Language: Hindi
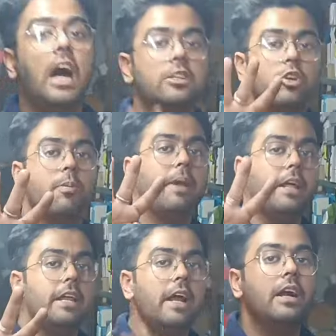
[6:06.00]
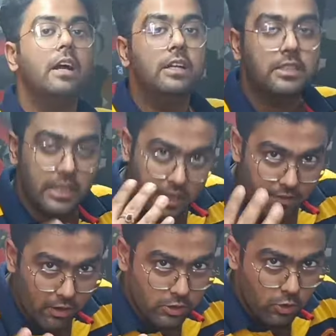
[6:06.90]
चार सौ रुपए के निकाट सीट
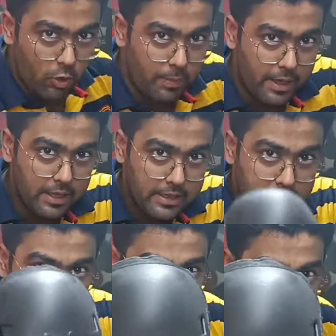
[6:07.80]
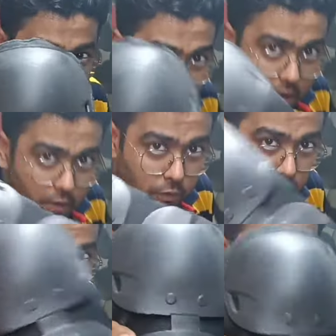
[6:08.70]
कवर स्टोर पर देख सकते हैं
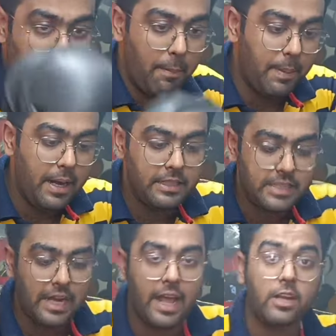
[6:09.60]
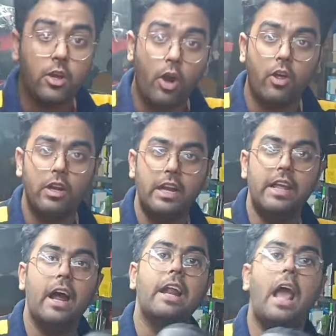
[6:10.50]
फोर हंड्रेड का कंप्लीट सेट है नॉट ओनली
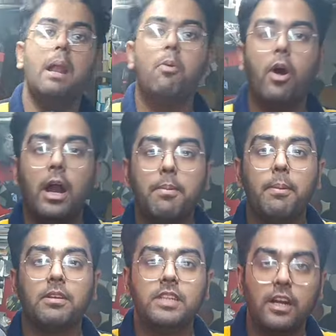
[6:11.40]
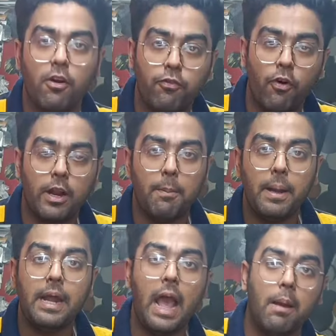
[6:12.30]
नी गार्ड एल्बो गार्ड भी मतलब सेट ऑफ फोर
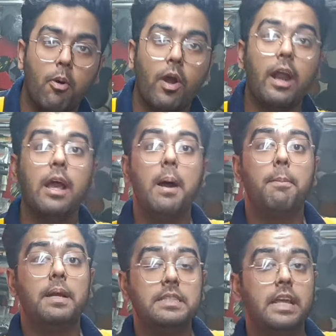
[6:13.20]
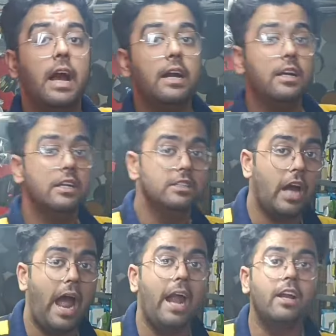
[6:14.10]
कंप्लीट एल्बो गार्ड प्लस नी गार्ड
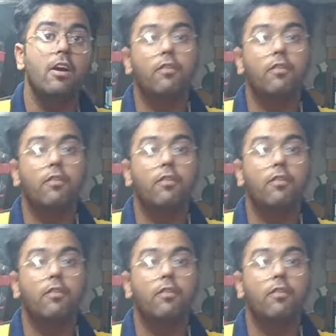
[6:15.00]
एट